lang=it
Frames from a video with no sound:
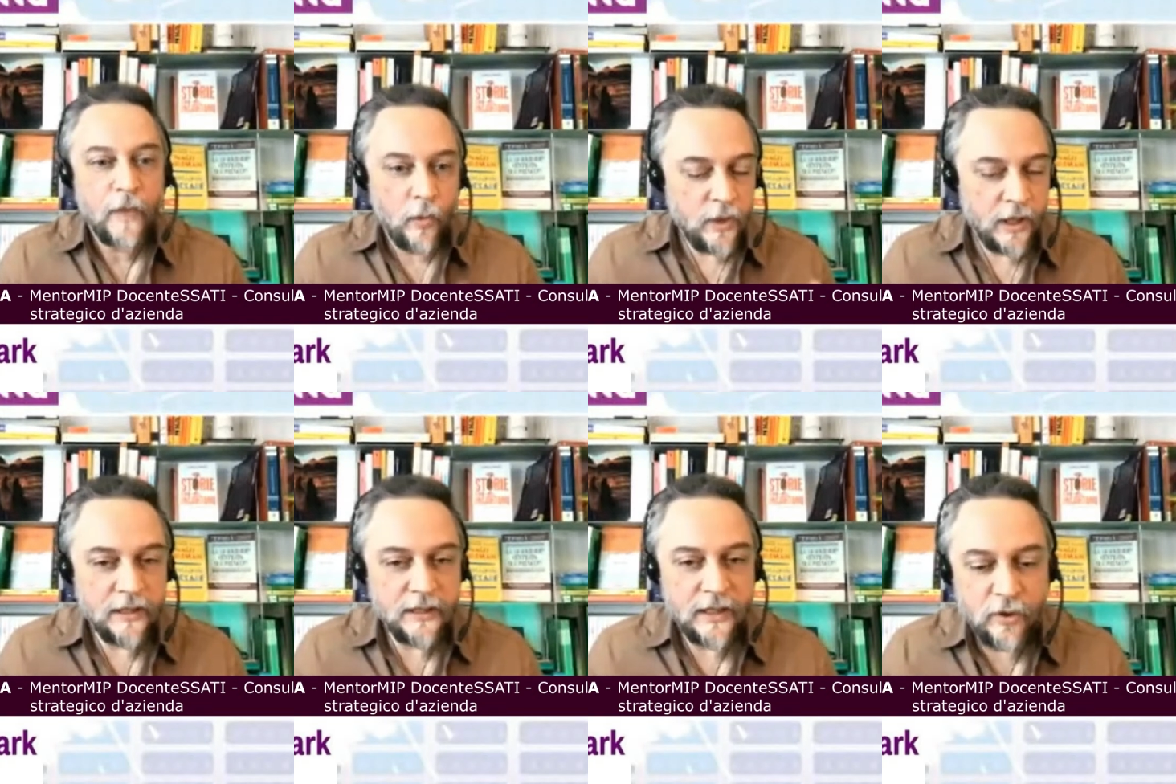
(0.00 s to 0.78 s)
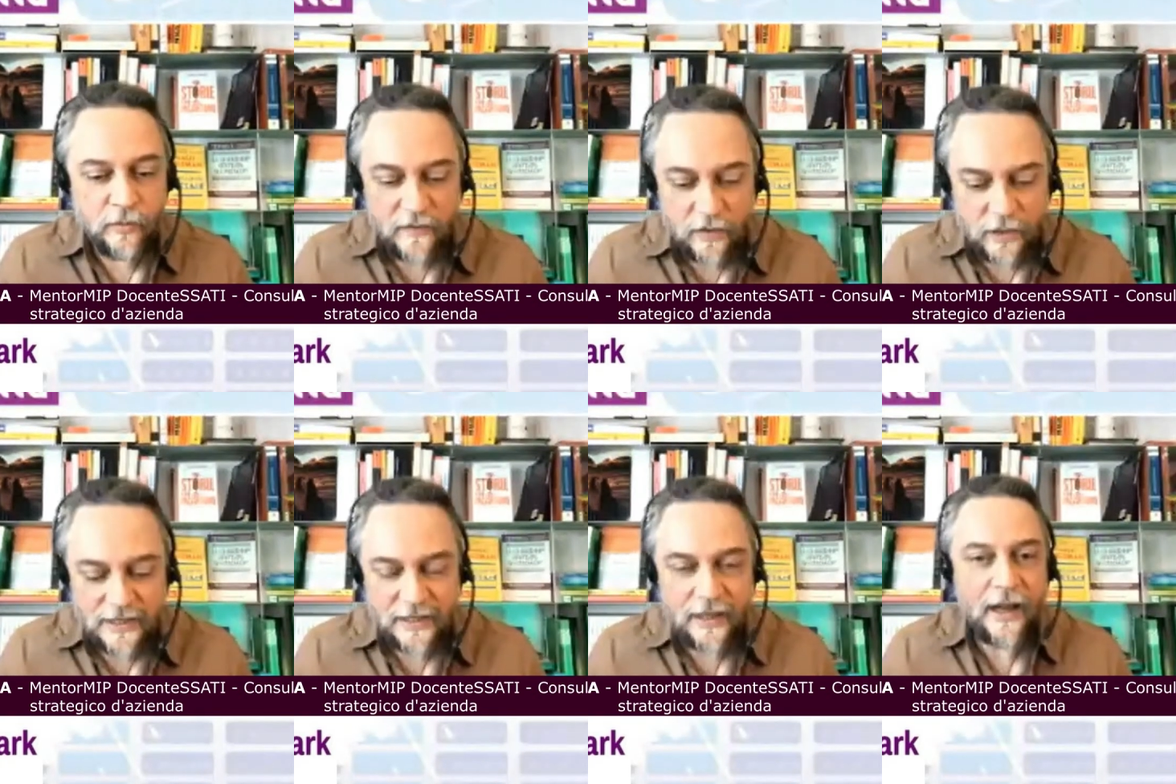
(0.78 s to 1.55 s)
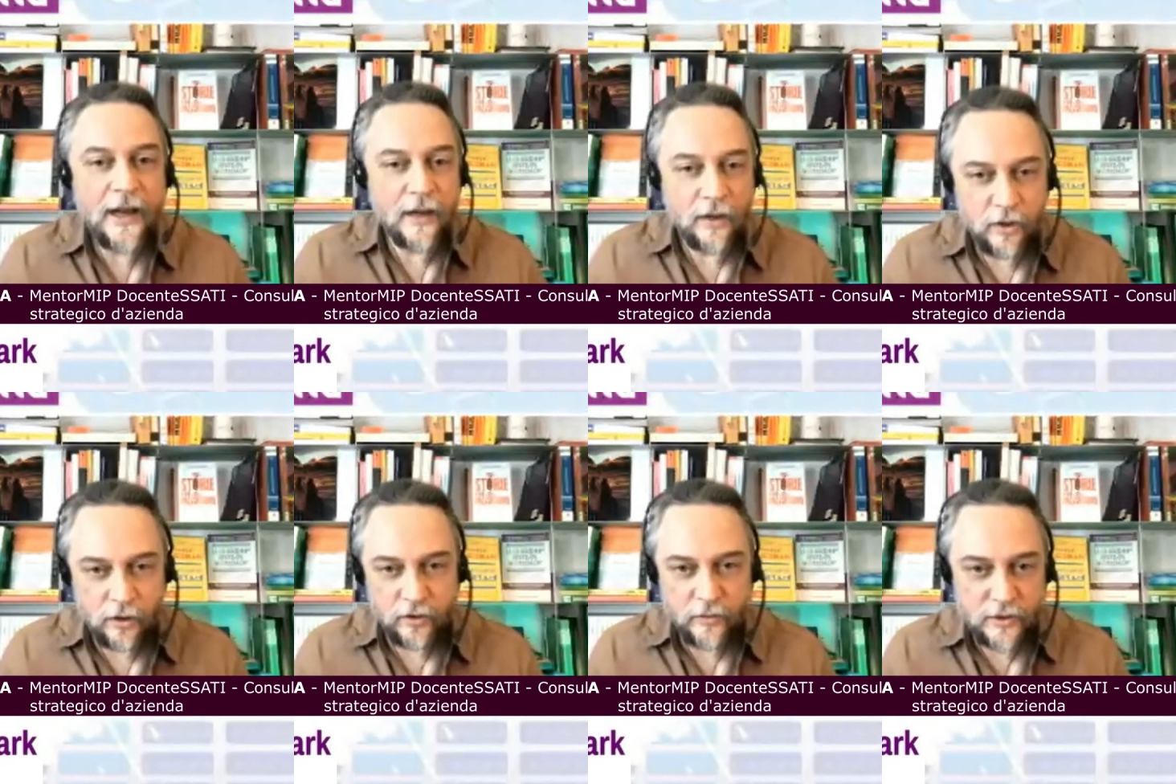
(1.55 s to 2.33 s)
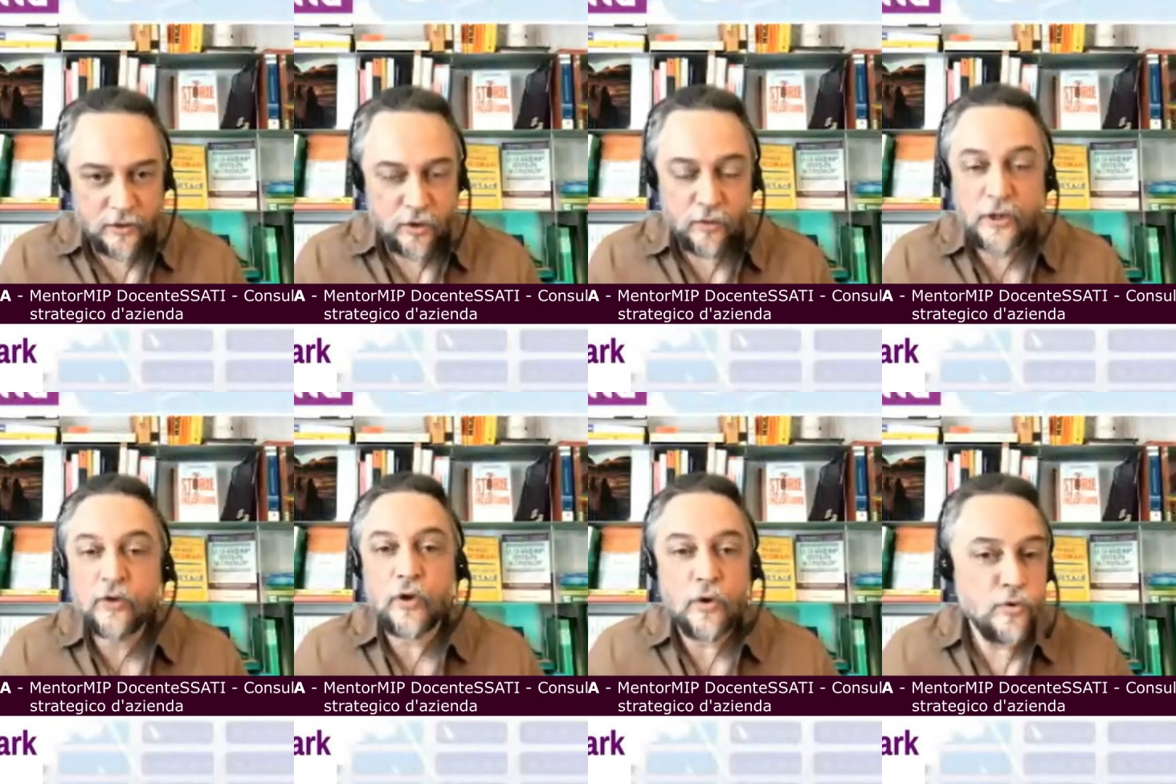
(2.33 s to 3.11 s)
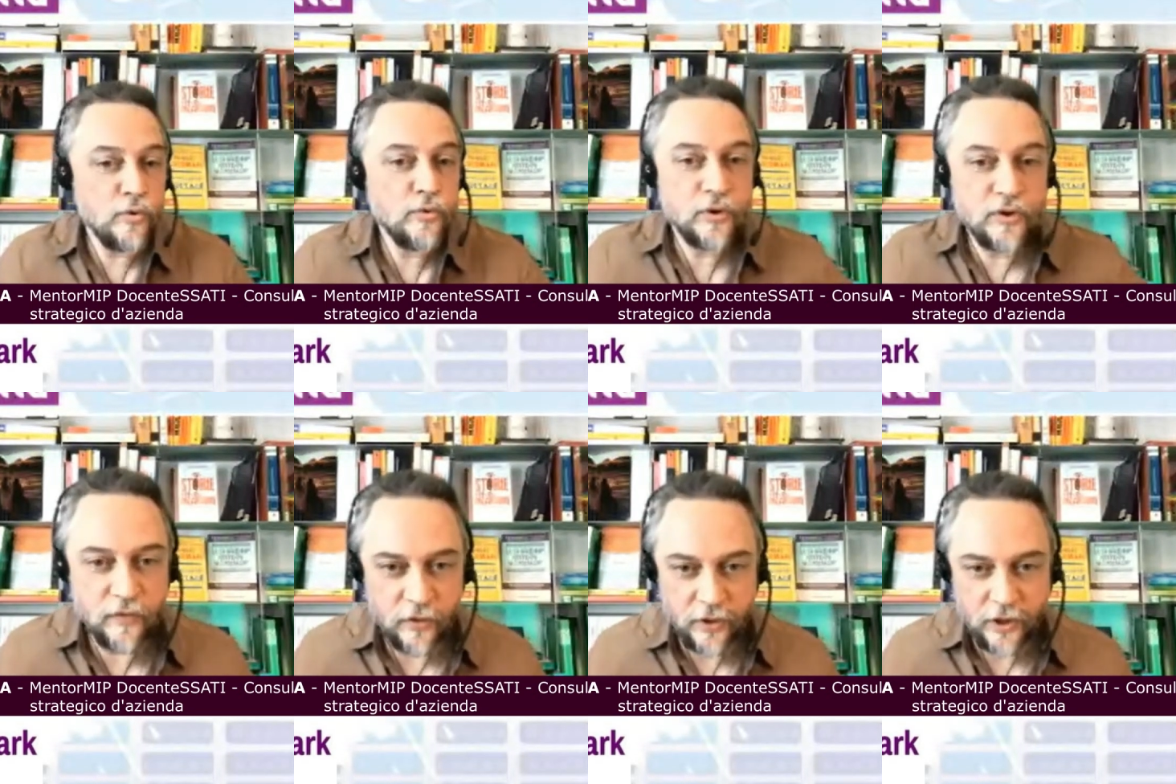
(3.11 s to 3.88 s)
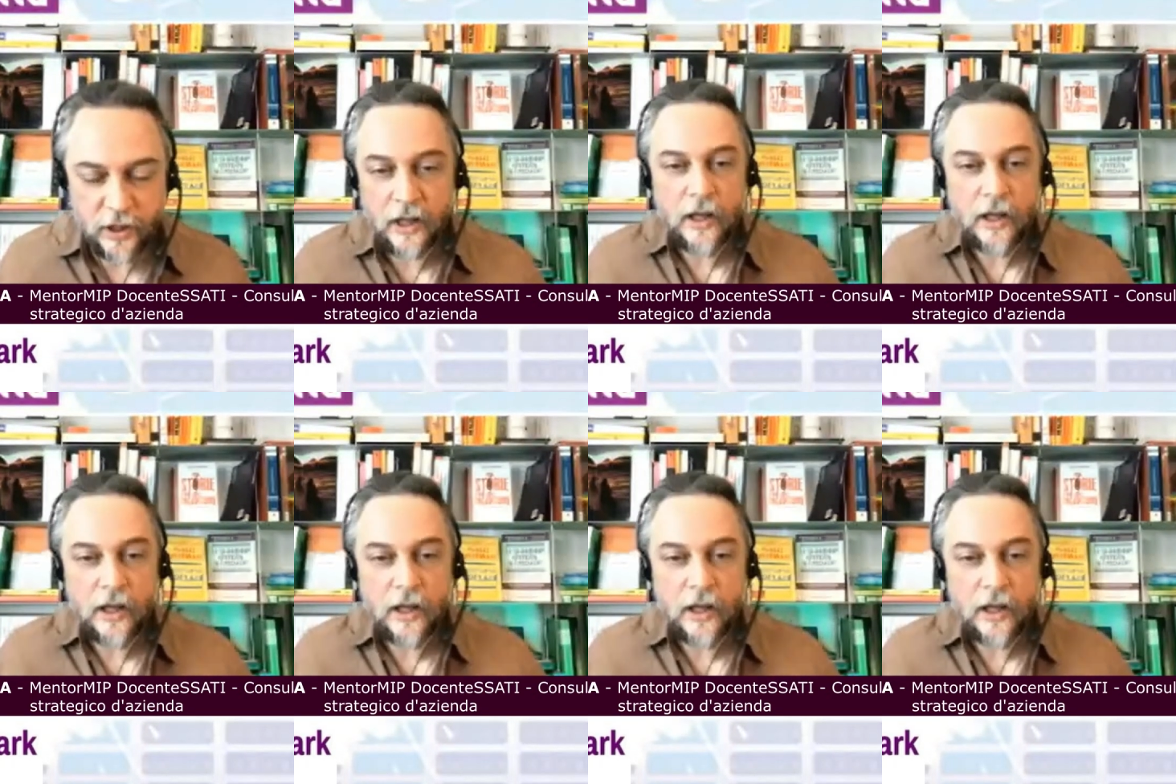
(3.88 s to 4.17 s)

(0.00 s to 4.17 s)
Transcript: una realtà come la vostra ha accolto questo strumento e ognuno di voi